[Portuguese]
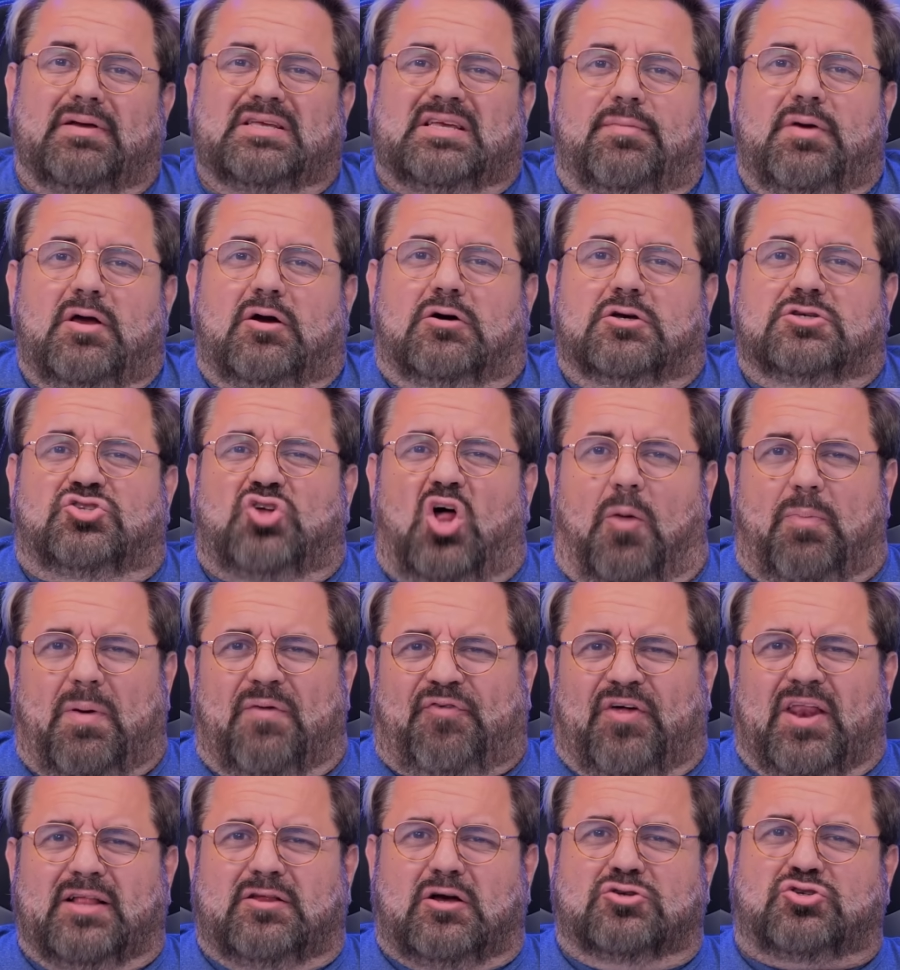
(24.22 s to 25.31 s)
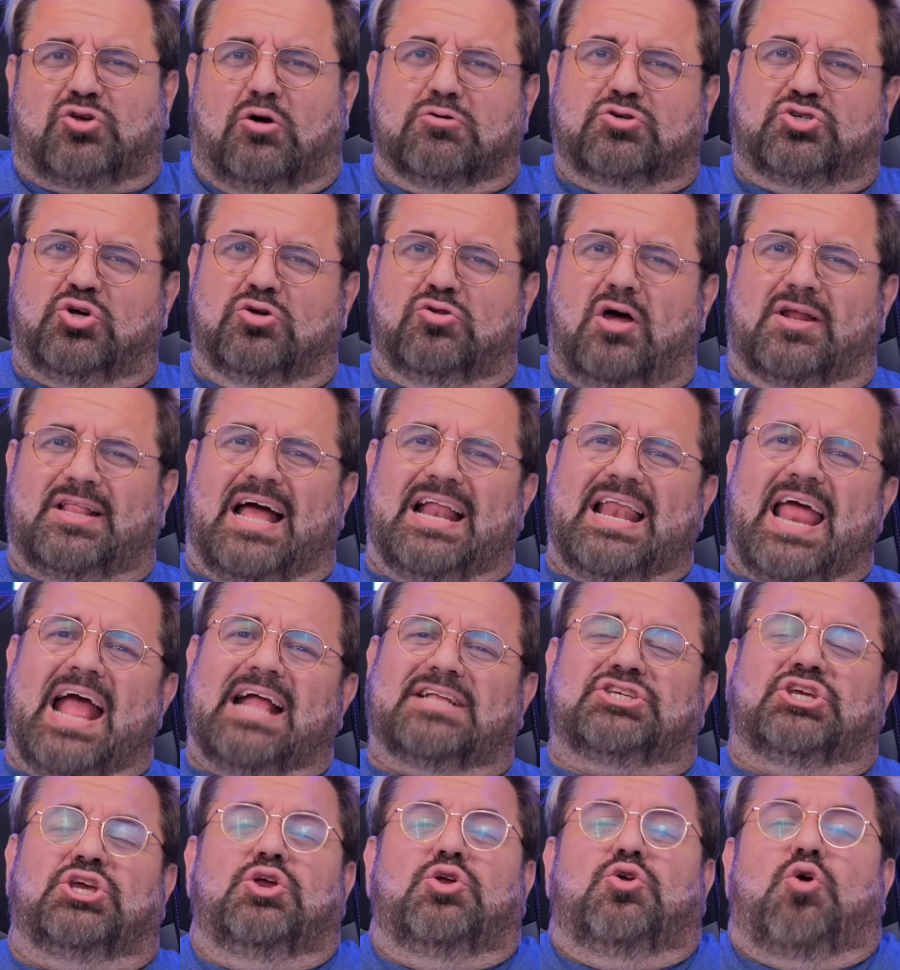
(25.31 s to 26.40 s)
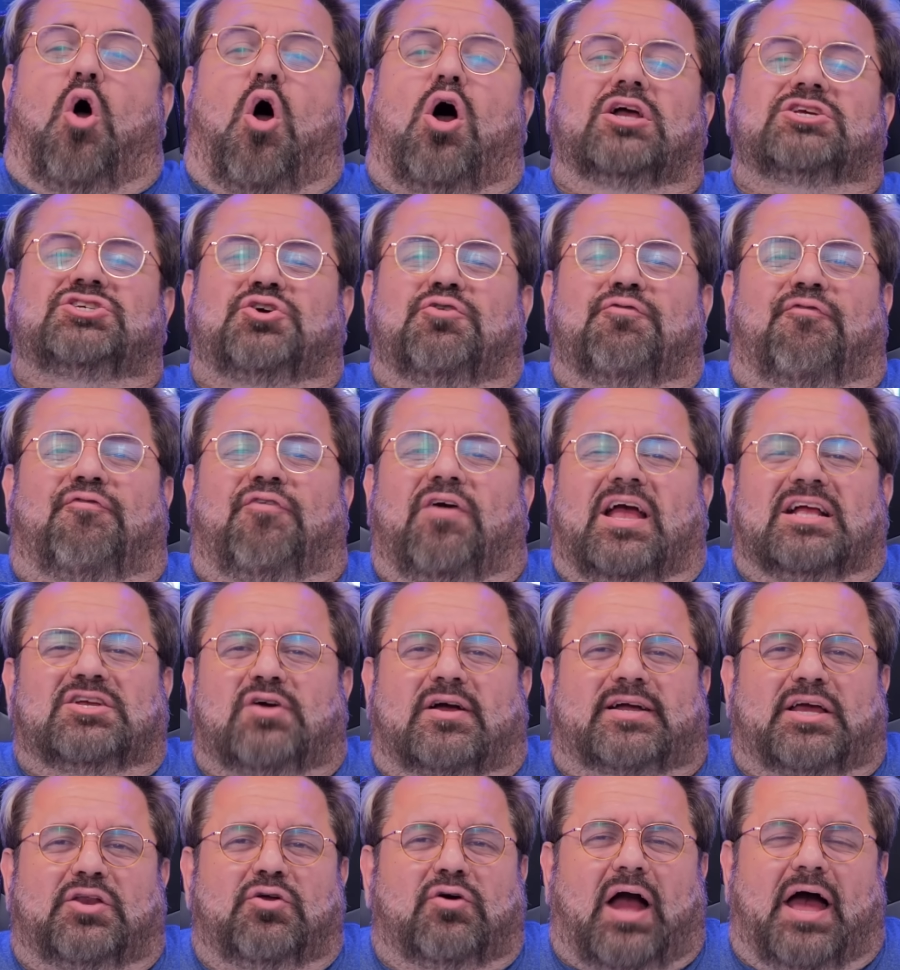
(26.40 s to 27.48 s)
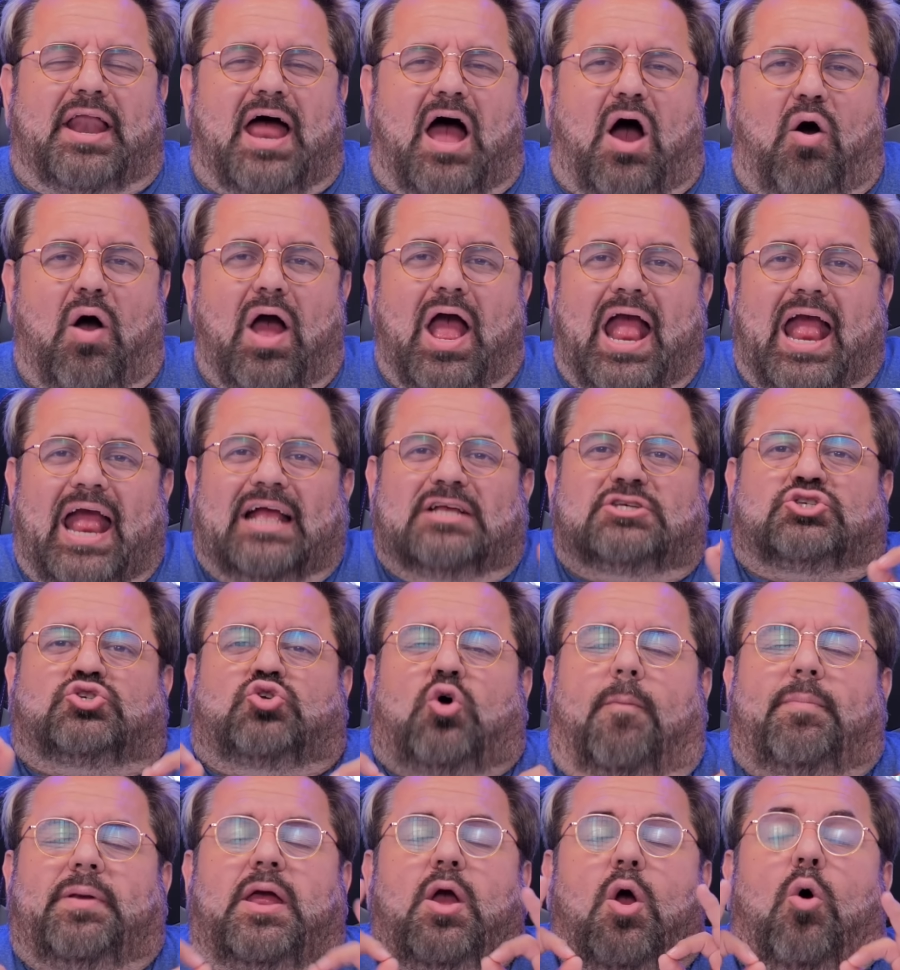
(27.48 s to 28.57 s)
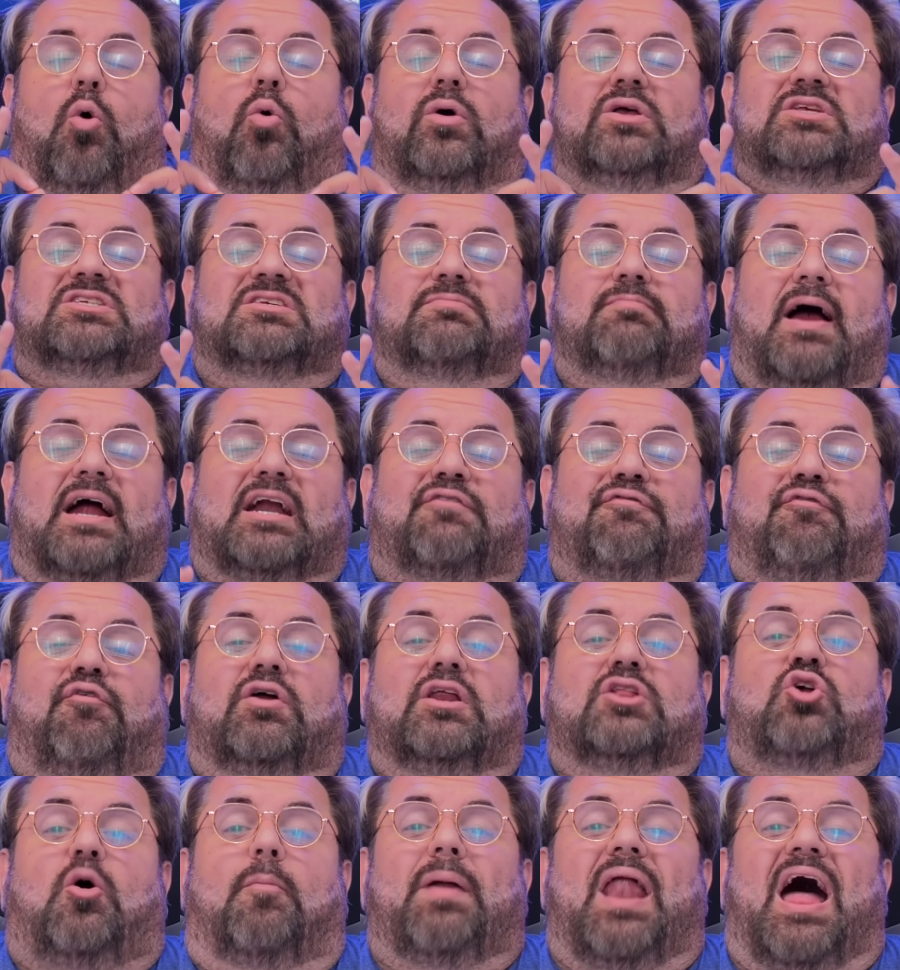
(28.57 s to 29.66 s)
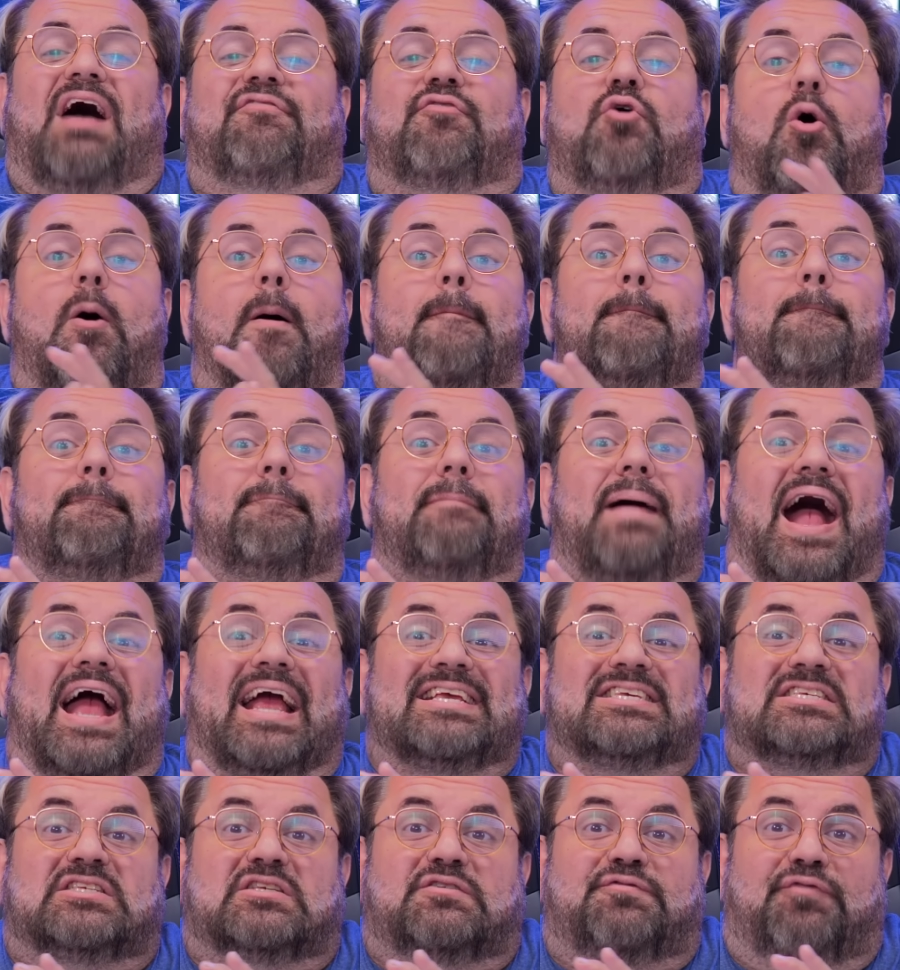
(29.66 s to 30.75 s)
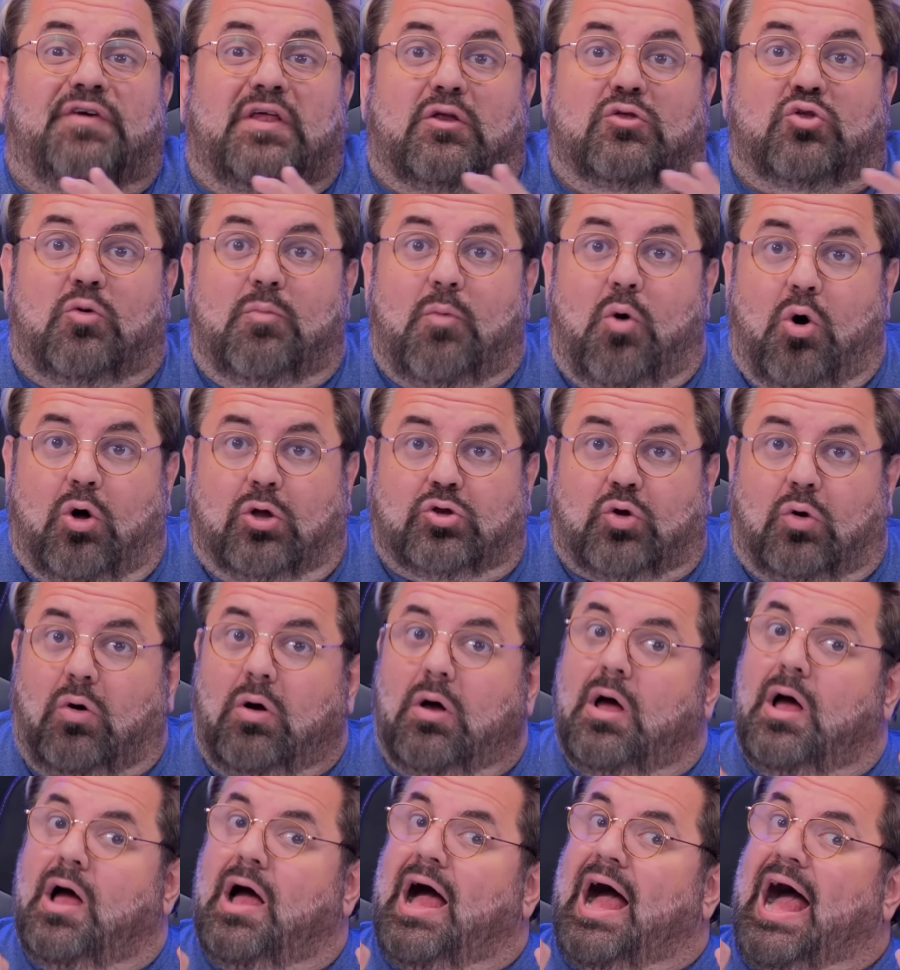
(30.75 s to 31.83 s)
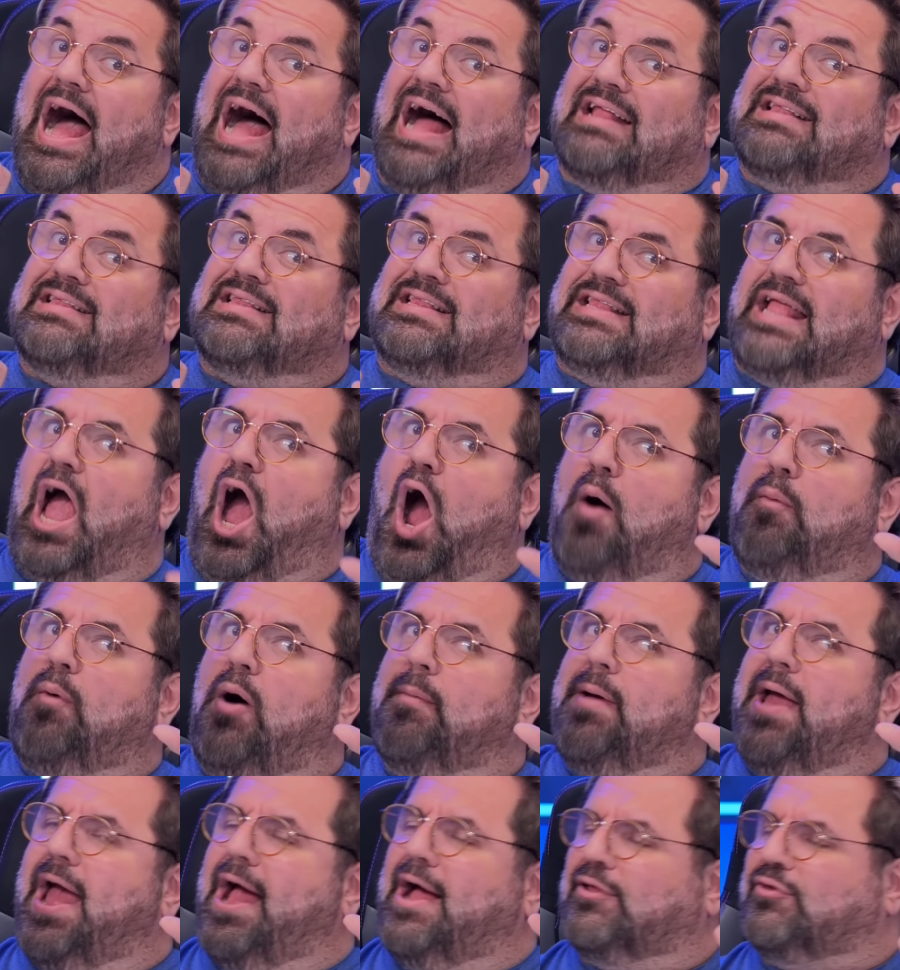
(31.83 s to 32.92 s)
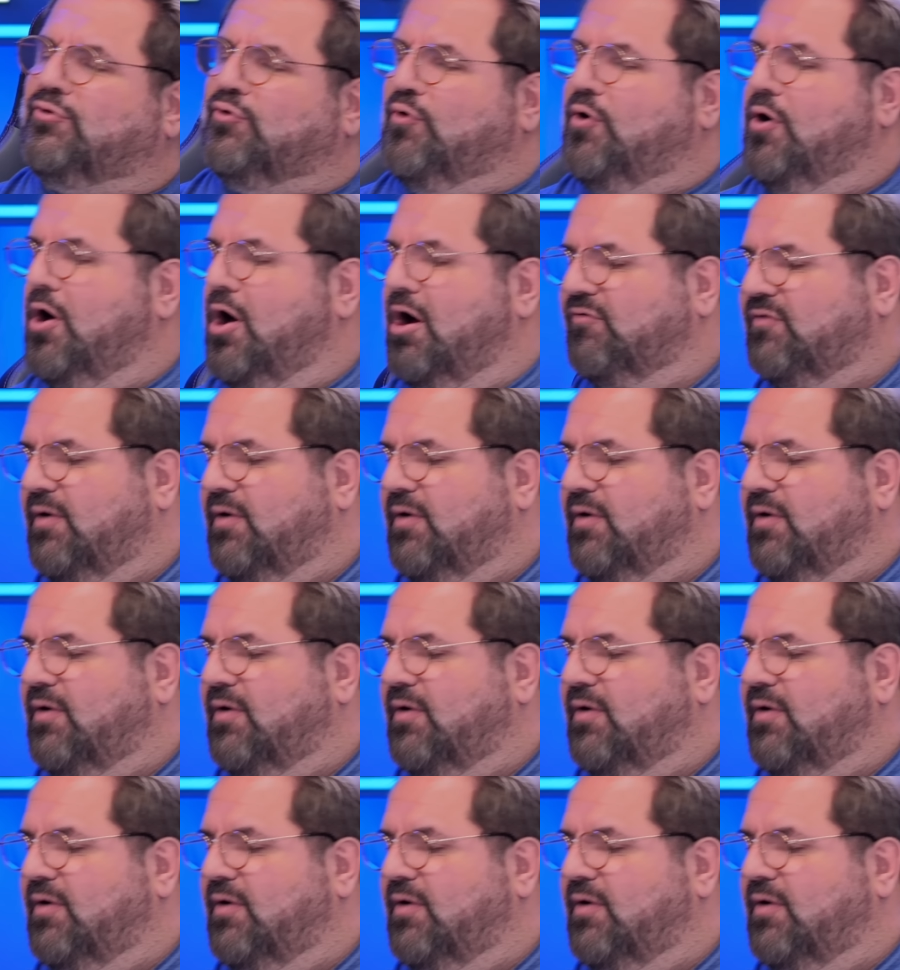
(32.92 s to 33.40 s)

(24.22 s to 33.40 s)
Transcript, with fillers: meus amigos do Loop Infinito, eu sou o Júnior da NET e hoje o vídeo aqui no canal é sobre o smartphone dobrável mais fino do mundo até o momento.